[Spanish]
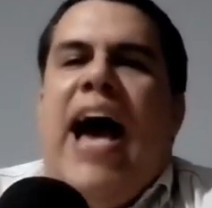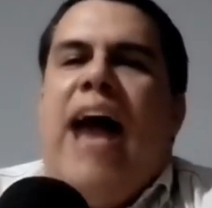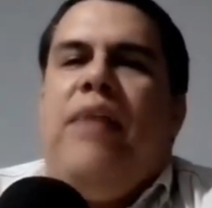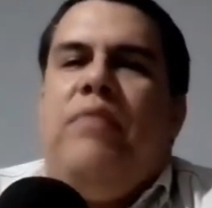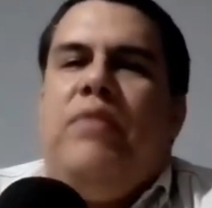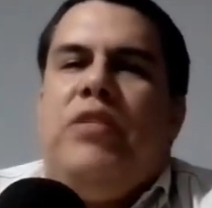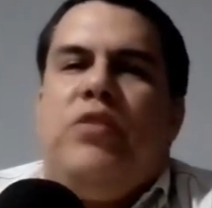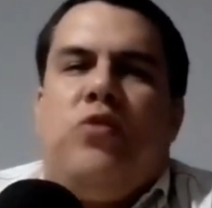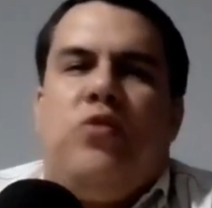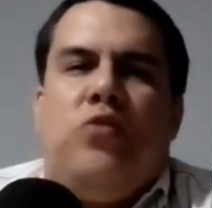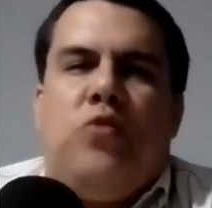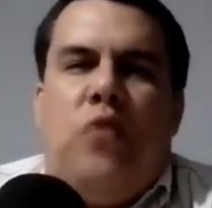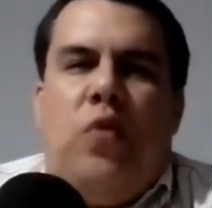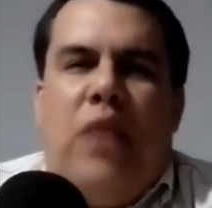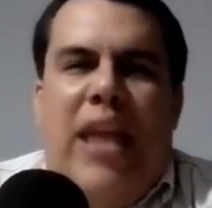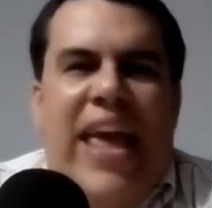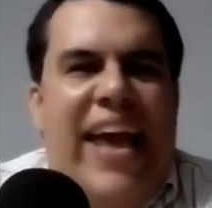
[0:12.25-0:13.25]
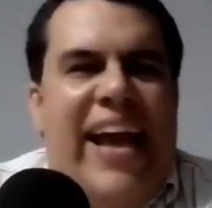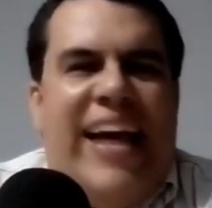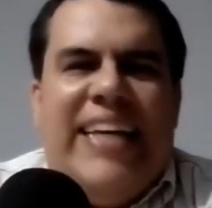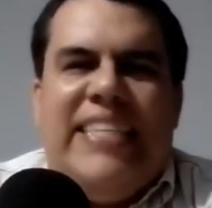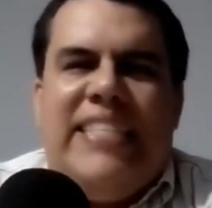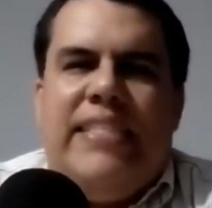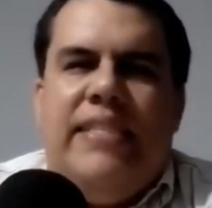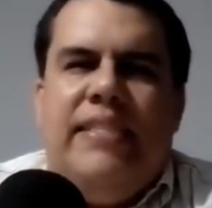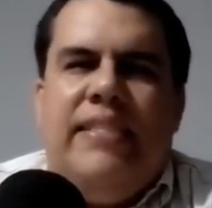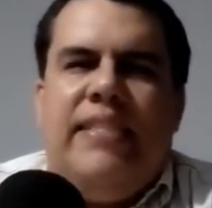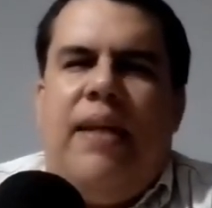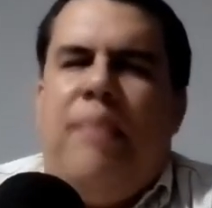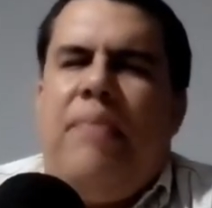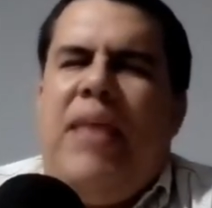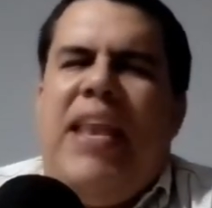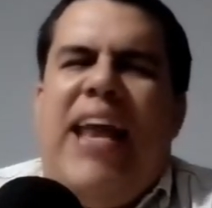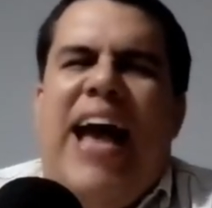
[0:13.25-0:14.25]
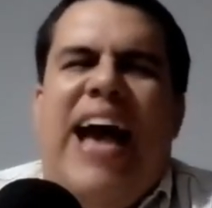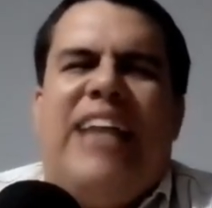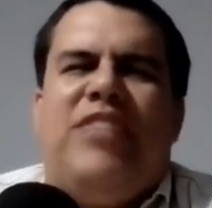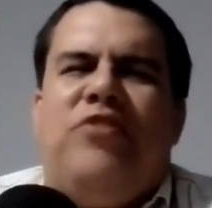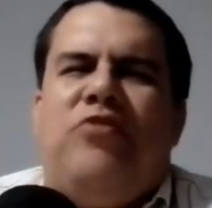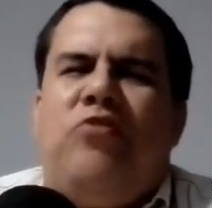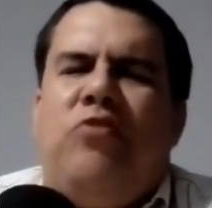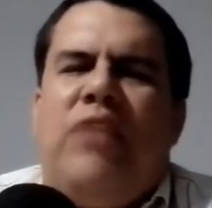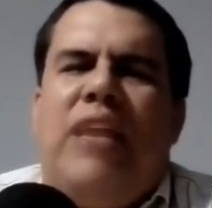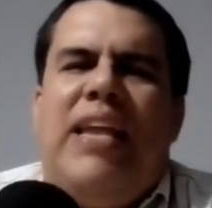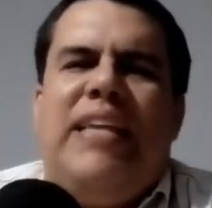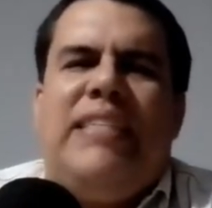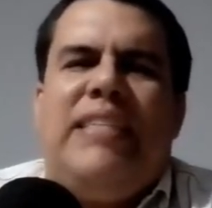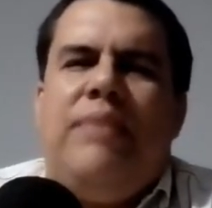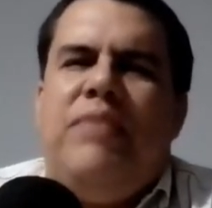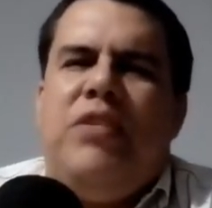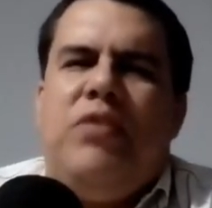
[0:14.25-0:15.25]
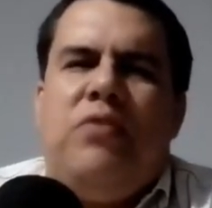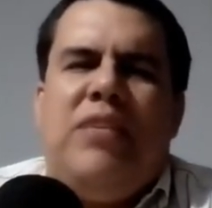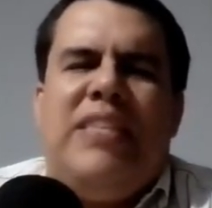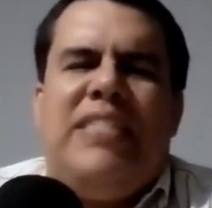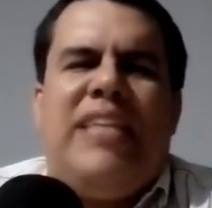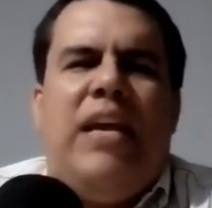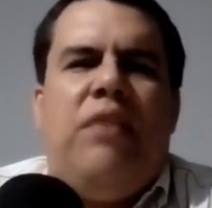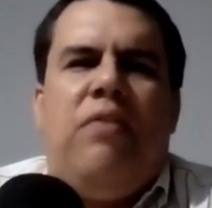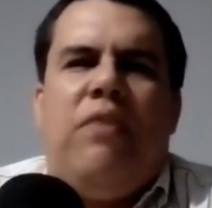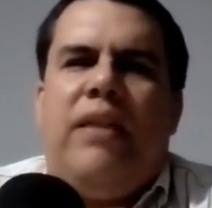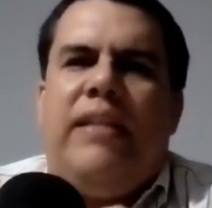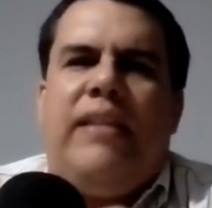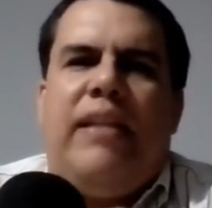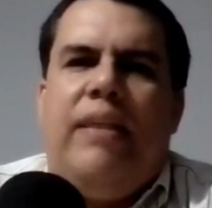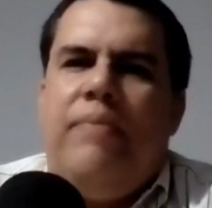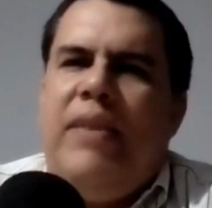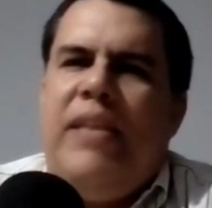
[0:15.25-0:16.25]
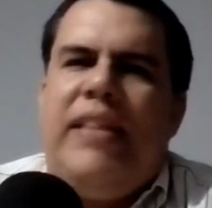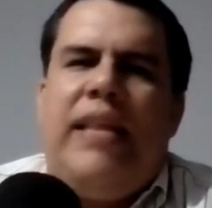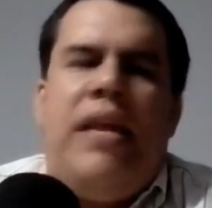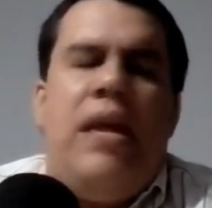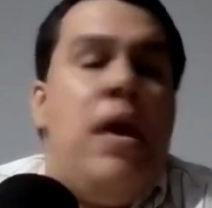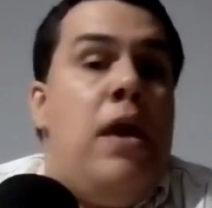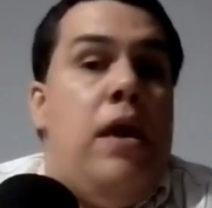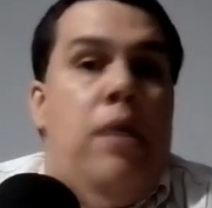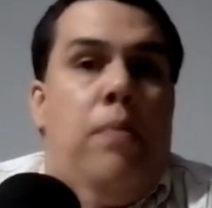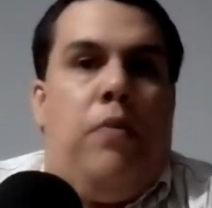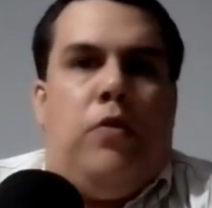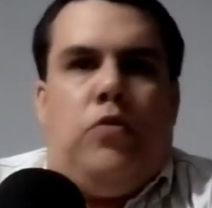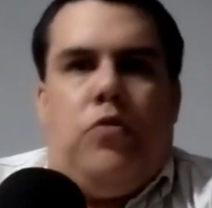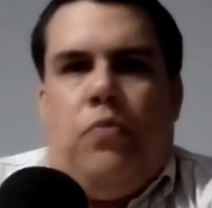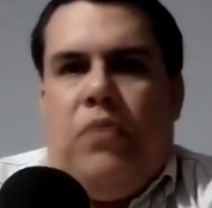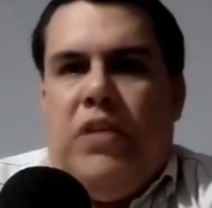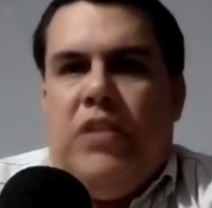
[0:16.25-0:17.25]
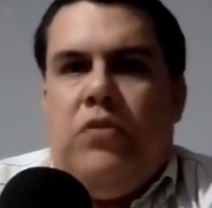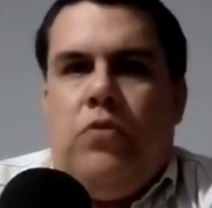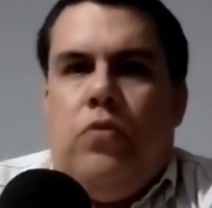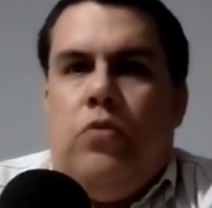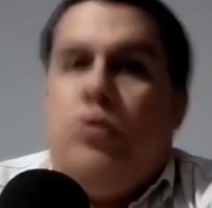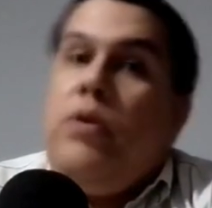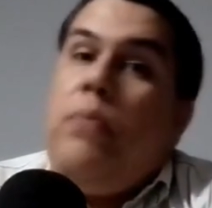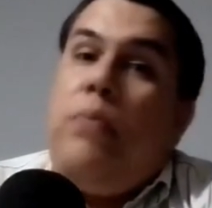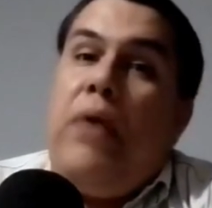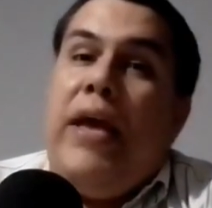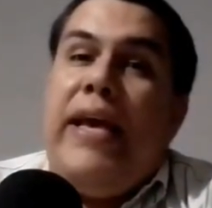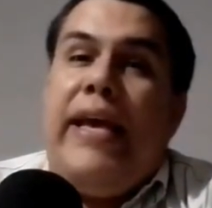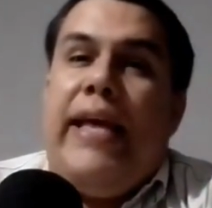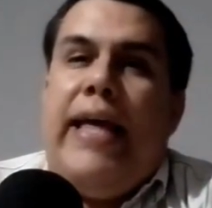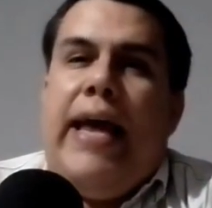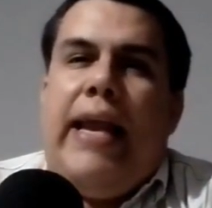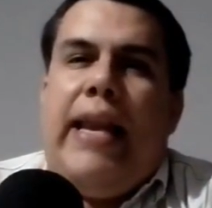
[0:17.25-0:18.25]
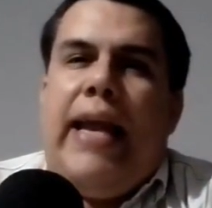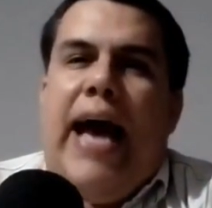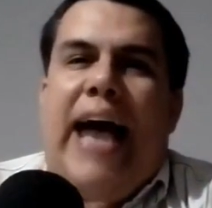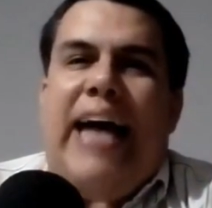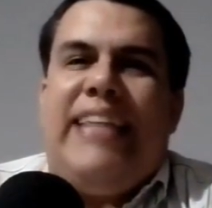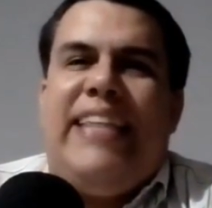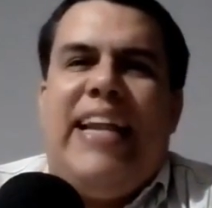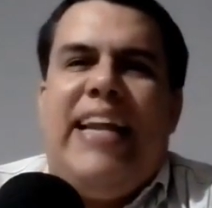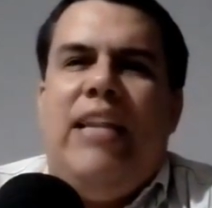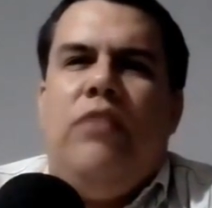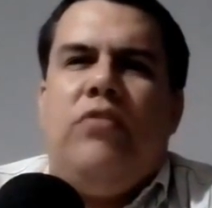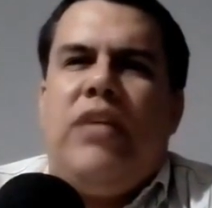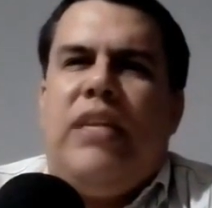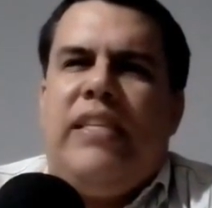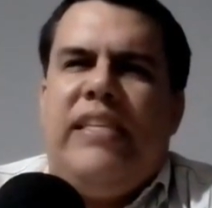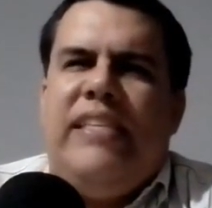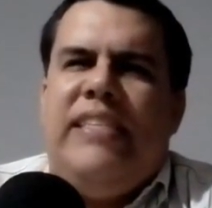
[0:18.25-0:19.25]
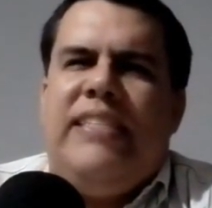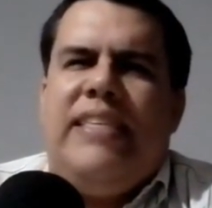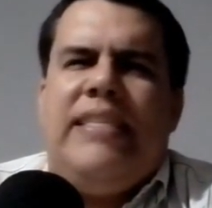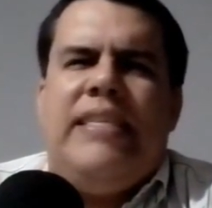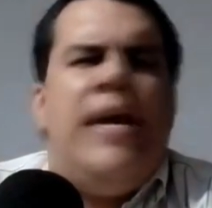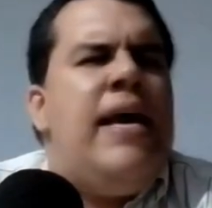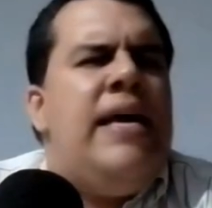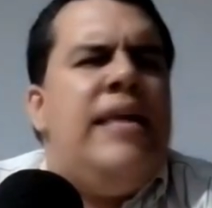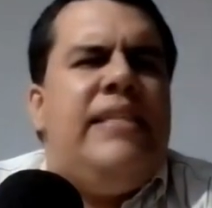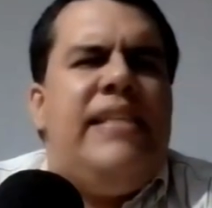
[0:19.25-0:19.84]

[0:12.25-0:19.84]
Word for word: a nuestros colegas, también a todas las emisoras que nos retransmiten y por supuesto no se pueden quedar atrás los artistas.